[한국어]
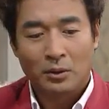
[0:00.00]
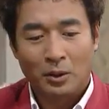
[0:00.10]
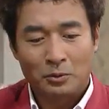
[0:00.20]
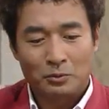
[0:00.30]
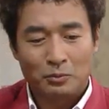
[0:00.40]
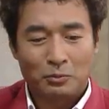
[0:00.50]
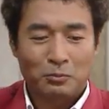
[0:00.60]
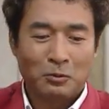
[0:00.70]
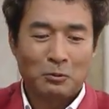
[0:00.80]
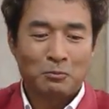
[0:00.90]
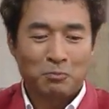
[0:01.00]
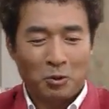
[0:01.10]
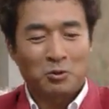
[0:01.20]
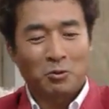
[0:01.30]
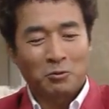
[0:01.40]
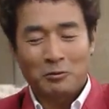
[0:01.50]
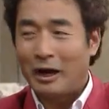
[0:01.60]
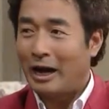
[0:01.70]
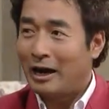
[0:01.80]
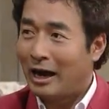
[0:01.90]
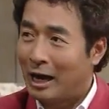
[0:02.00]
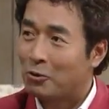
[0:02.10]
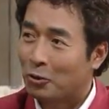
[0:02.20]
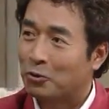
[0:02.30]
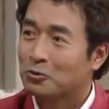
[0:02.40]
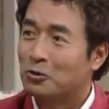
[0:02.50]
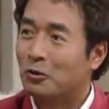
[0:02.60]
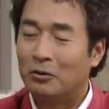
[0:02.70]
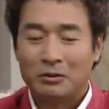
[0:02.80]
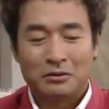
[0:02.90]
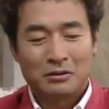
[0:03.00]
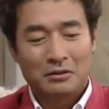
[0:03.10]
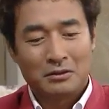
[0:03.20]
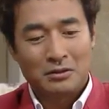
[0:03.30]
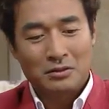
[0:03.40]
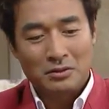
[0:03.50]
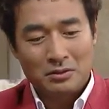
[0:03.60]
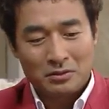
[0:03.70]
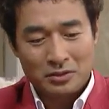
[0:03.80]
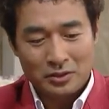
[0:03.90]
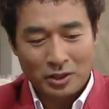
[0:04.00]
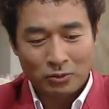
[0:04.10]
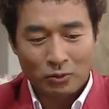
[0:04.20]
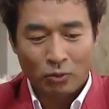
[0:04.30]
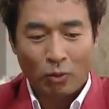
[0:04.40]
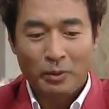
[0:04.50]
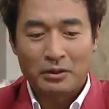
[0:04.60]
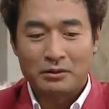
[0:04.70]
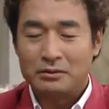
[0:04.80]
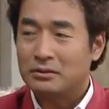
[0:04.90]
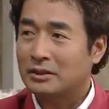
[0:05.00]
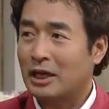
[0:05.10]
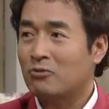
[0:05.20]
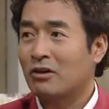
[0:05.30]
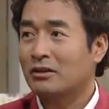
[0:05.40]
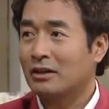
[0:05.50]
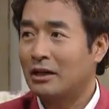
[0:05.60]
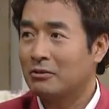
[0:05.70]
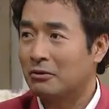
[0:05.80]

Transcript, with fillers: 아, 복희도 알고 있거든요. 제 생돈 500을 사기꾼한테 날린